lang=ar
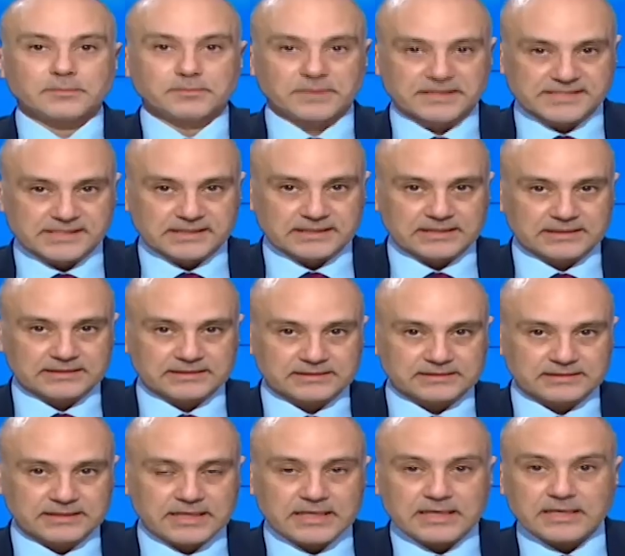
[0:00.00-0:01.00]
مساء الخير
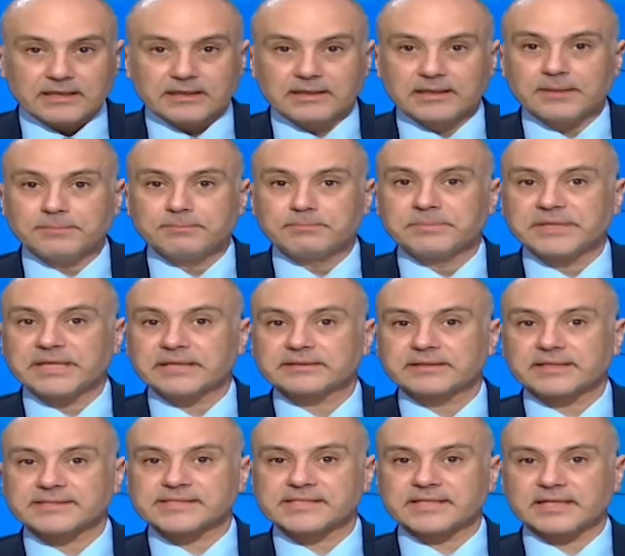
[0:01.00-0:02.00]
لم
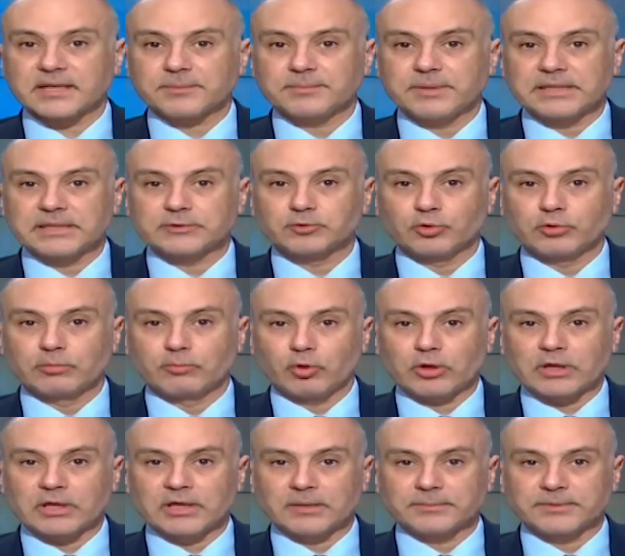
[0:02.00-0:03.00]
يتسع بلد
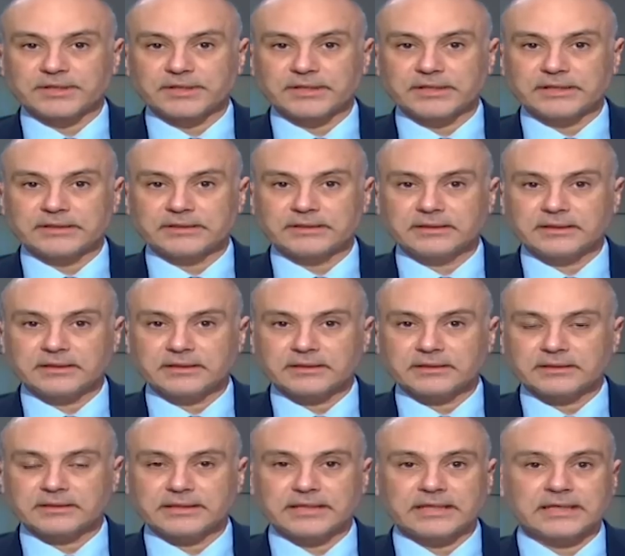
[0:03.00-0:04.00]
المقامرين
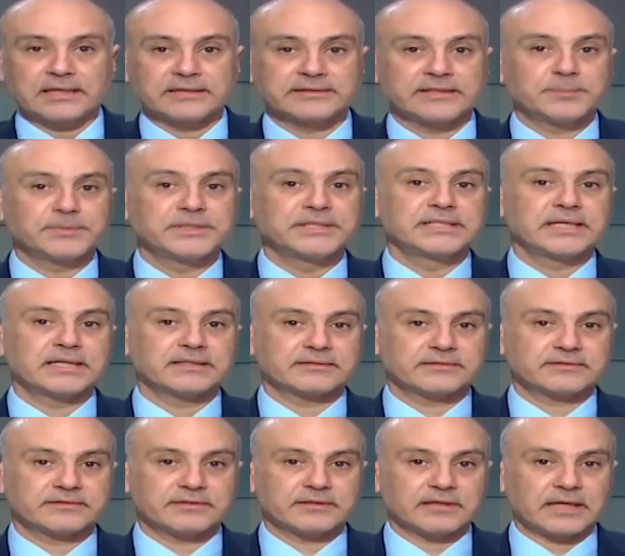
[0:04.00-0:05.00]
لآدمية
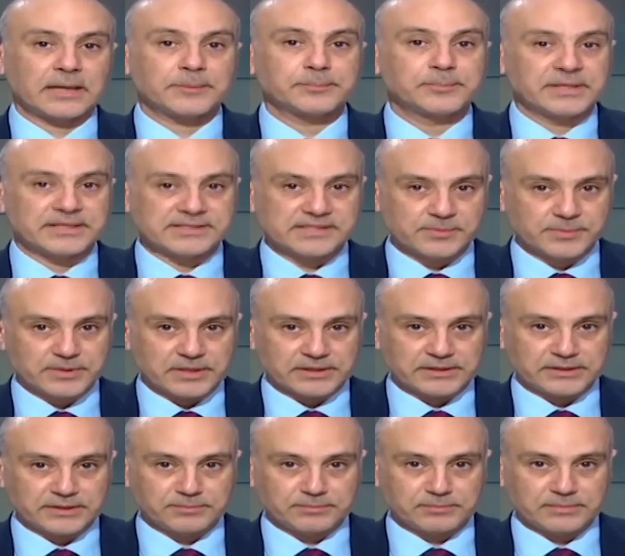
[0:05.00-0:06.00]
عباس
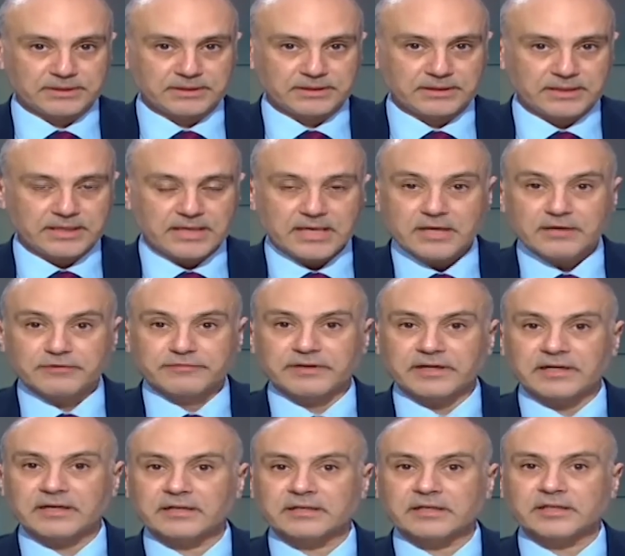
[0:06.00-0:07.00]
إبراهيم
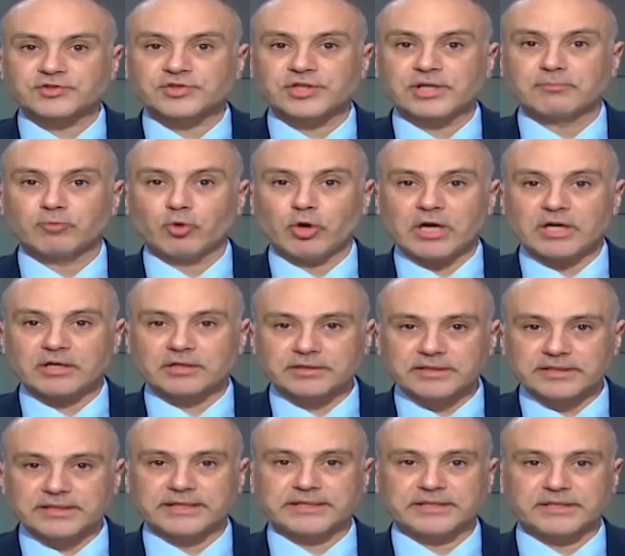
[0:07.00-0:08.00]
فخرج
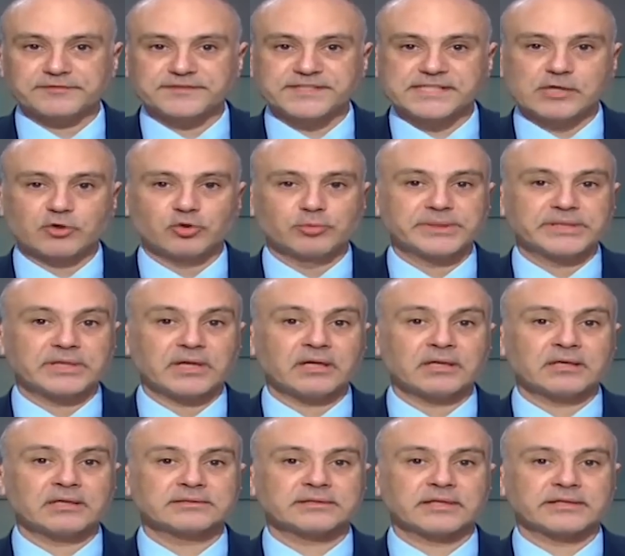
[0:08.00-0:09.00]
محررا نفسه من
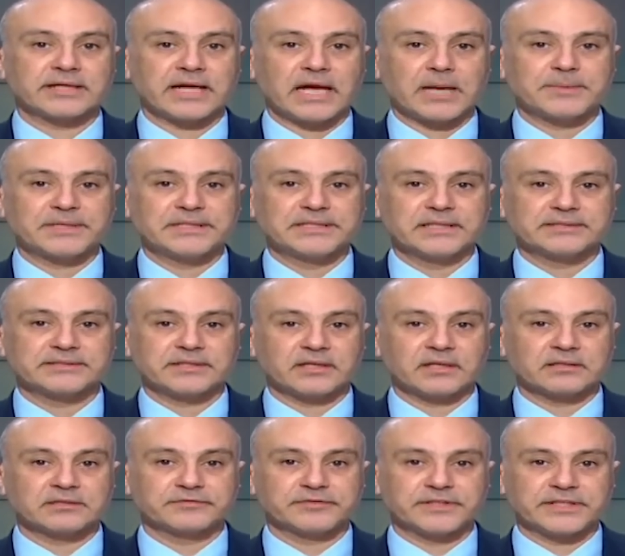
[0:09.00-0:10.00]
أخطر عملية
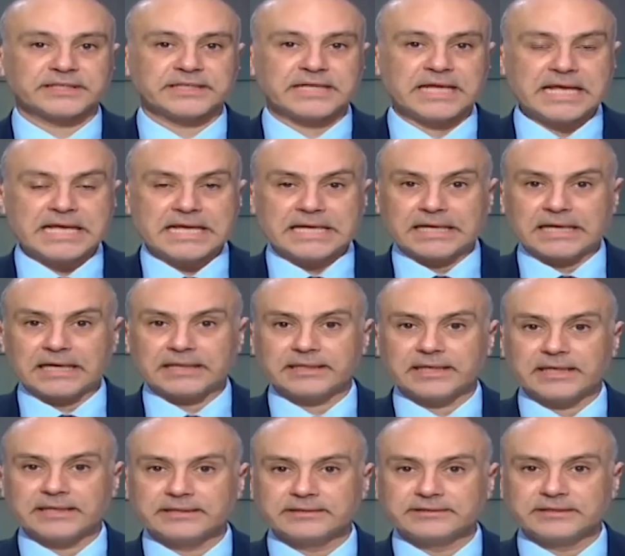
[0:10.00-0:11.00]
خطف
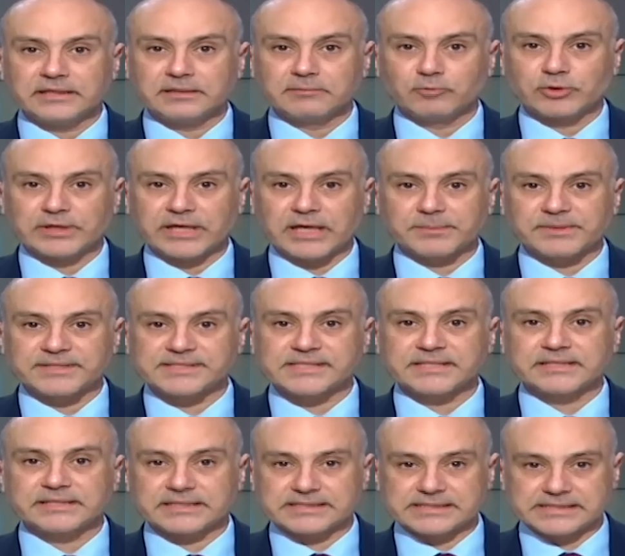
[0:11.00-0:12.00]
على أيدي
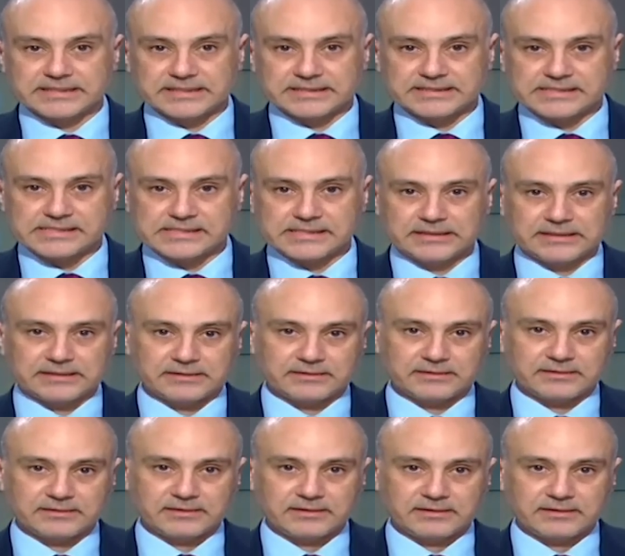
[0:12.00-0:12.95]
المنغمسين السياسيين